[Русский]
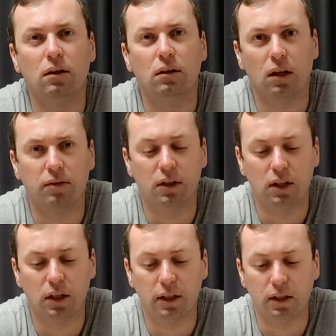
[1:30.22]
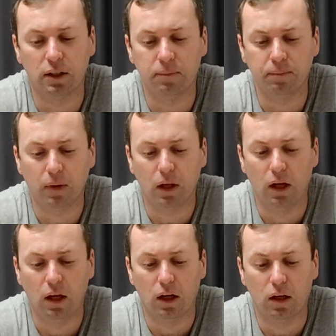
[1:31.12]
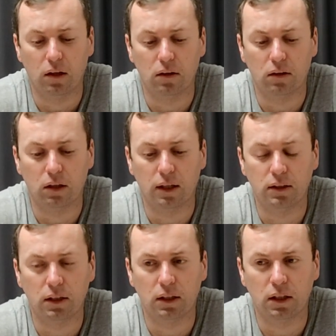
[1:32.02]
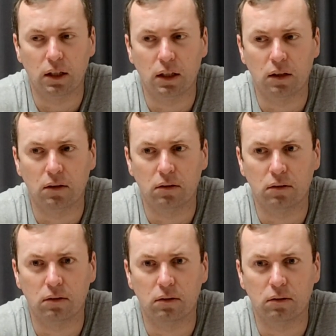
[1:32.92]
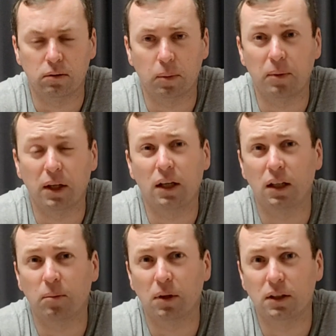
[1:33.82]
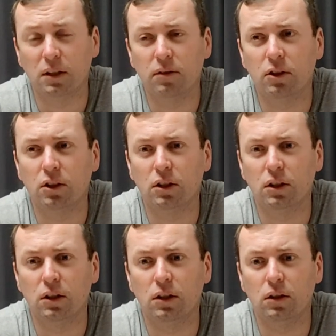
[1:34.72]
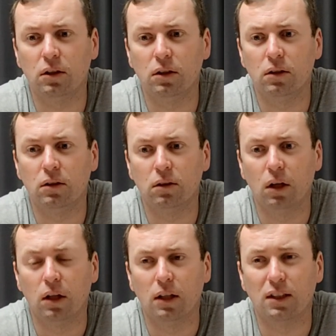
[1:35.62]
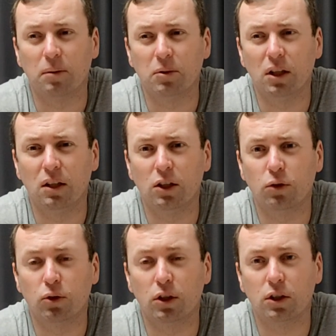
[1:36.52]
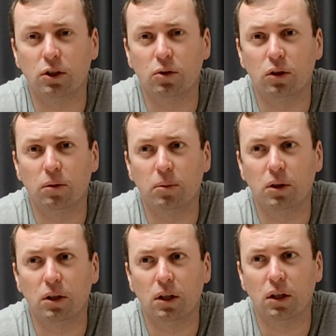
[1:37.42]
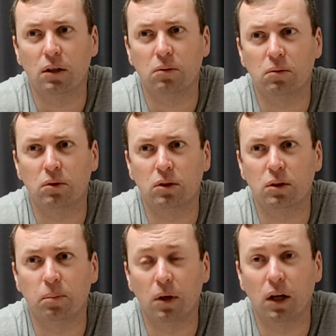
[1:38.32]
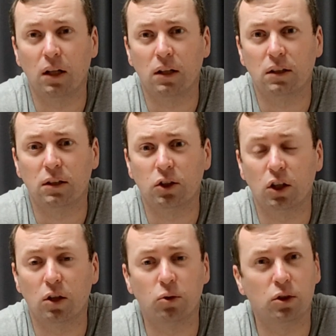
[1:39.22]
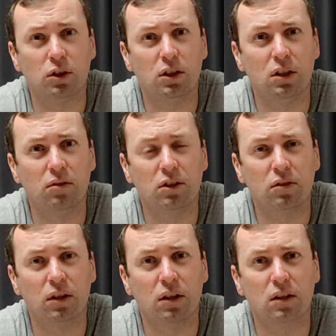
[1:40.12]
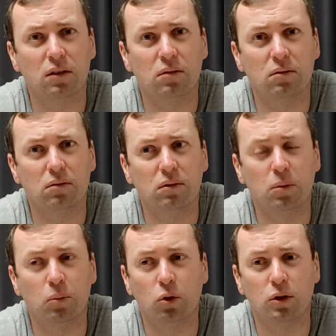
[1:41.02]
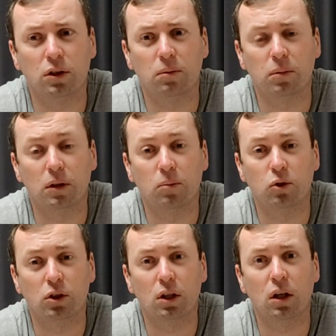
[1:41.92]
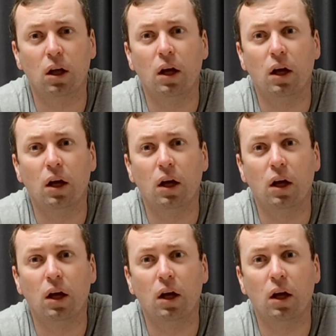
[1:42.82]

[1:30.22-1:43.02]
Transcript: главной героини – Э, Лайза, она э, вспоминает, как она была девочкой, и на самом деле даже вот эта история меня цепляла сначала, очень сильно вызывала эмоции, потому что